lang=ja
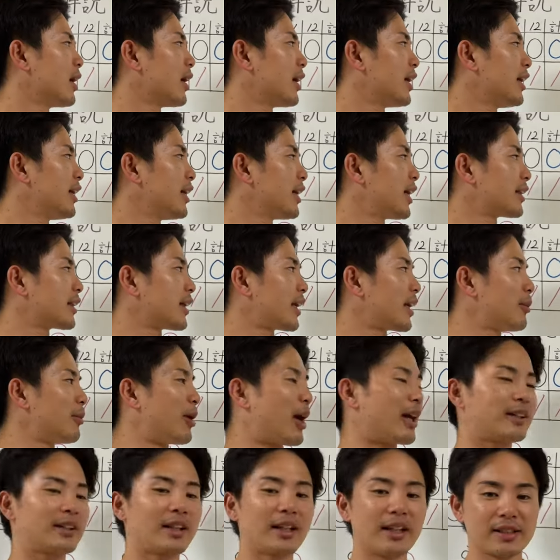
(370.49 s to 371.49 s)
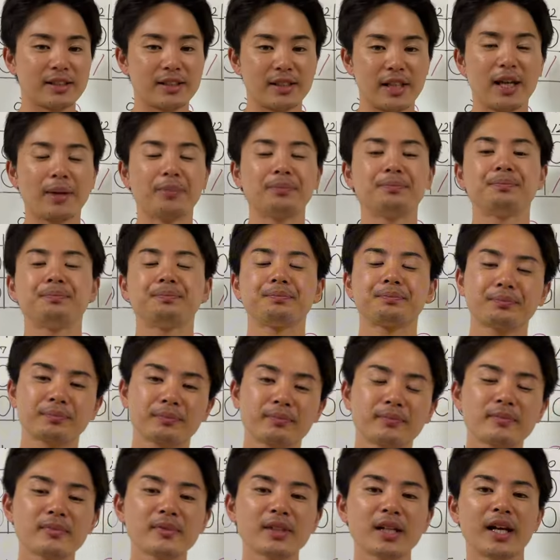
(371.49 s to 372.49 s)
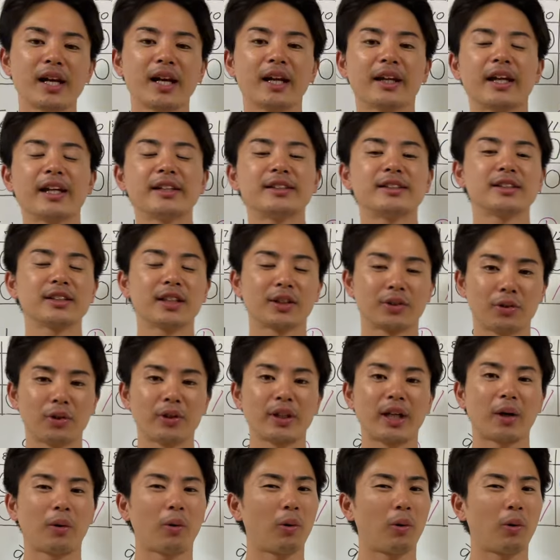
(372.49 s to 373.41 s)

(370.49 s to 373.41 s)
いい当たりもあってですね、えー、ゲッツーが取れた。